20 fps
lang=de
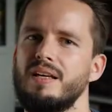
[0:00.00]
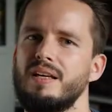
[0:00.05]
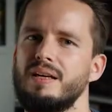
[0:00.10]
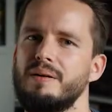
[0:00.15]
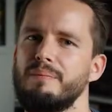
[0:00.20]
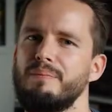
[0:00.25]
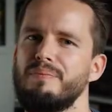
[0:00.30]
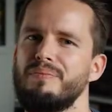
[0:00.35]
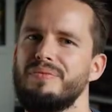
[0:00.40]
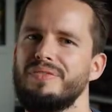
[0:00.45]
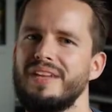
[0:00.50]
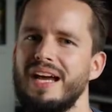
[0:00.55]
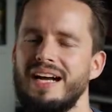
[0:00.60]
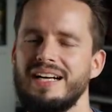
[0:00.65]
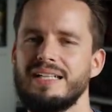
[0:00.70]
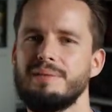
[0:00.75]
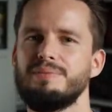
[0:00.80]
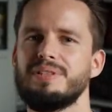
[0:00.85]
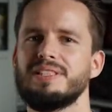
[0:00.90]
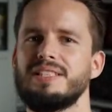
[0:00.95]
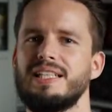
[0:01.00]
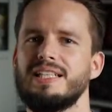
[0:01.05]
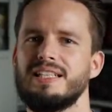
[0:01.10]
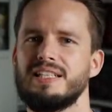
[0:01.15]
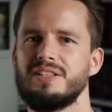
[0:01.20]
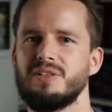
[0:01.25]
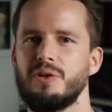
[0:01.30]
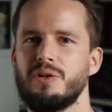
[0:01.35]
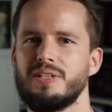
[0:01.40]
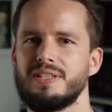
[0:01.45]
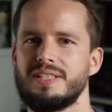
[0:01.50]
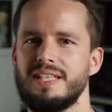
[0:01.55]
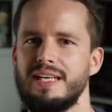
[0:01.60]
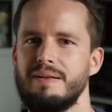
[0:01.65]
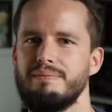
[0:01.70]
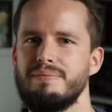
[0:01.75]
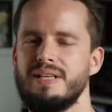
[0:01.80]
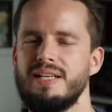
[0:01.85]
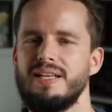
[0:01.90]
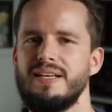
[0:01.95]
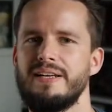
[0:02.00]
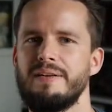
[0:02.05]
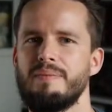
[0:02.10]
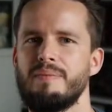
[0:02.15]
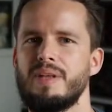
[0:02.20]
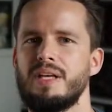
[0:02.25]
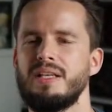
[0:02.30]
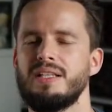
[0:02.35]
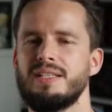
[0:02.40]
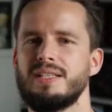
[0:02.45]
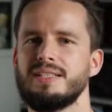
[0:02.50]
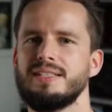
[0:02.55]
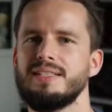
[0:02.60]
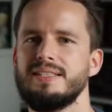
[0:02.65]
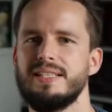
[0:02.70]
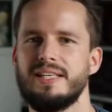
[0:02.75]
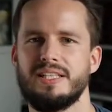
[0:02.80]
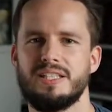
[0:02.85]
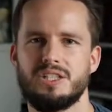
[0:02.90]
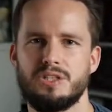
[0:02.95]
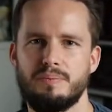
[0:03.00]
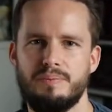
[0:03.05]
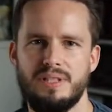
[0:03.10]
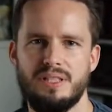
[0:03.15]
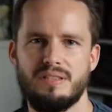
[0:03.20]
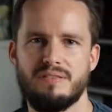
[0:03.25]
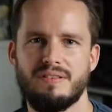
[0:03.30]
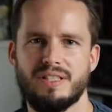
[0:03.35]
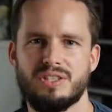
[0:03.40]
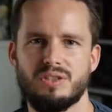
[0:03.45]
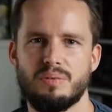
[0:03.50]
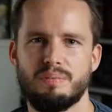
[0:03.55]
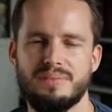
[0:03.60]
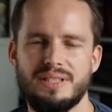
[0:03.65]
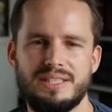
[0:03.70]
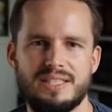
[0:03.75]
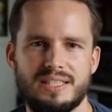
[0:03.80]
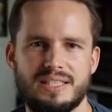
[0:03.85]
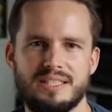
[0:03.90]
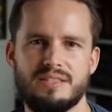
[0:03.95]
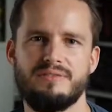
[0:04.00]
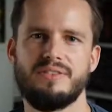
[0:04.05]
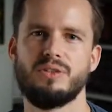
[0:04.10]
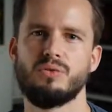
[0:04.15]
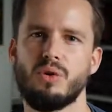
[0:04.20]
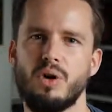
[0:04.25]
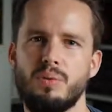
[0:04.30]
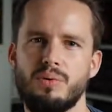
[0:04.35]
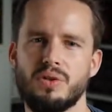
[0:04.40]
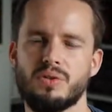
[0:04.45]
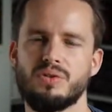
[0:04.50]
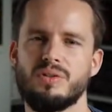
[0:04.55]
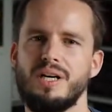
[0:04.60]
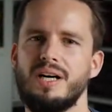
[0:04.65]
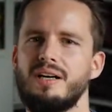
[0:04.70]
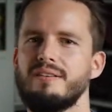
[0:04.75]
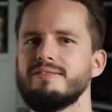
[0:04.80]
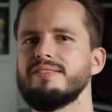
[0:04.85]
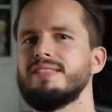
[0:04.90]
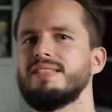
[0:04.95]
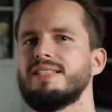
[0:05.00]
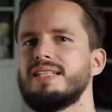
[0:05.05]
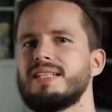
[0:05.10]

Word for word: Ähm, da gibt es endlich neues Gameplay. Das ist ja ein Spiel, was so ein bisschen ist wie Robocraft.